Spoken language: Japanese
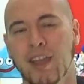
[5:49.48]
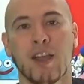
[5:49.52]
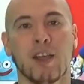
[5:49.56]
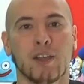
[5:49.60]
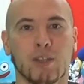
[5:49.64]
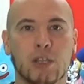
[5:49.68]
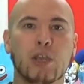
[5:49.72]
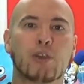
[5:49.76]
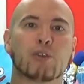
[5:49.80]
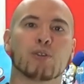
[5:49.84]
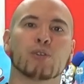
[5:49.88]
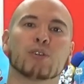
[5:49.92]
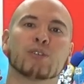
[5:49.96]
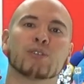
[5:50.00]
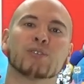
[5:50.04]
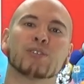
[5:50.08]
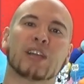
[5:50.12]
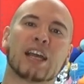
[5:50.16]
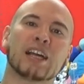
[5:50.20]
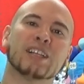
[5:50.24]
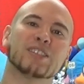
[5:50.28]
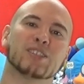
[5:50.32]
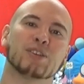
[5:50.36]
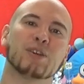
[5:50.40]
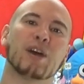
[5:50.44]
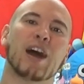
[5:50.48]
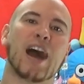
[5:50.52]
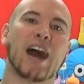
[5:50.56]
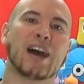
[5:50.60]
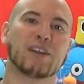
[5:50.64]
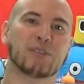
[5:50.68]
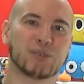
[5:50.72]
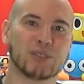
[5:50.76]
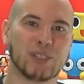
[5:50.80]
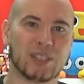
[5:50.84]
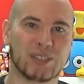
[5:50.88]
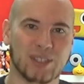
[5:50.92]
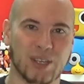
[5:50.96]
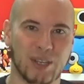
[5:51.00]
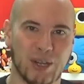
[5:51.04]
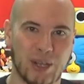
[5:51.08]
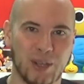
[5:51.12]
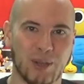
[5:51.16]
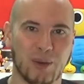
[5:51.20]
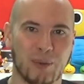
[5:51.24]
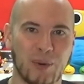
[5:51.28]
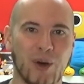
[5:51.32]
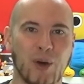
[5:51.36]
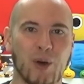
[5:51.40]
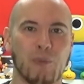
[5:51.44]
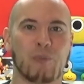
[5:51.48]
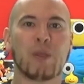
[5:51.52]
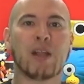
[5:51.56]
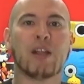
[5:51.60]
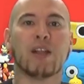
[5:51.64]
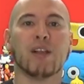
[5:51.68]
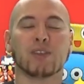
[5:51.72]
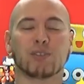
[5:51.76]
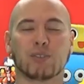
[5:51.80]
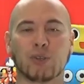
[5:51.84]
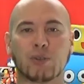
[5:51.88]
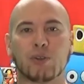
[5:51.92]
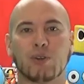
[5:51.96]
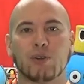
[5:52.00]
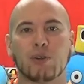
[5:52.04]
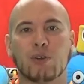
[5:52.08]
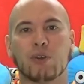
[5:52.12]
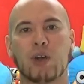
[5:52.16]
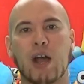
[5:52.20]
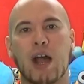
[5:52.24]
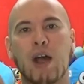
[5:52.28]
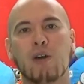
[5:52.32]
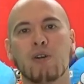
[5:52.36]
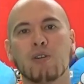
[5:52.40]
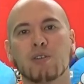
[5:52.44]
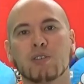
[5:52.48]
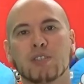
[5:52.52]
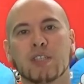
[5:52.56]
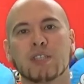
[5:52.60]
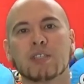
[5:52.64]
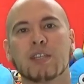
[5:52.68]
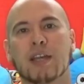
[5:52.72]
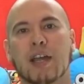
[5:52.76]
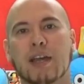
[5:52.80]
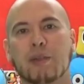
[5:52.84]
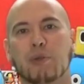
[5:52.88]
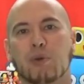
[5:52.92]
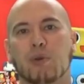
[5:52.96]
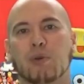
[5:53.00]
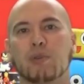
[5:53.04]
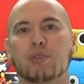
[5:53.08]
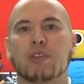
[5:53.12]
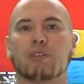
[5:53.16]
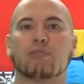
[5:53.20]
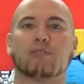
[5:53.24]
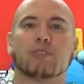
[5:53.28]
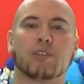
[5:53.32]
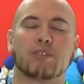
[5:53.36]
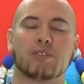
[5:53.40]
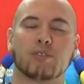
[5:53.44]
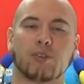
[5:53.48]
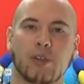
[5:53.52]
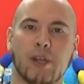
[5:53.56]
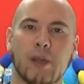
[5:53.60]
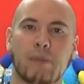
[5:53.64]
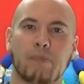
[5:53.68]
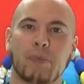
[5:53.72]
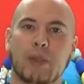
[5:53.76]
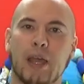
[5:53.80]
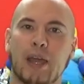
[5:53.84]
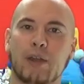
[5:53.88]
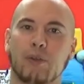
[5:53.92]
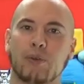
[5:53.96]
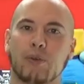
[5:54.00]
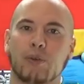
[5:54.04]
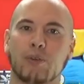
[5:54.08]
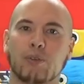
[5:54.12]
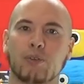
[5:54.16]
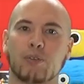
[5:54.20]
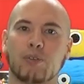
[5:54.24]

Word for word: ていう感じはあるんですけれどもその青臭さが残ってるんですよねあの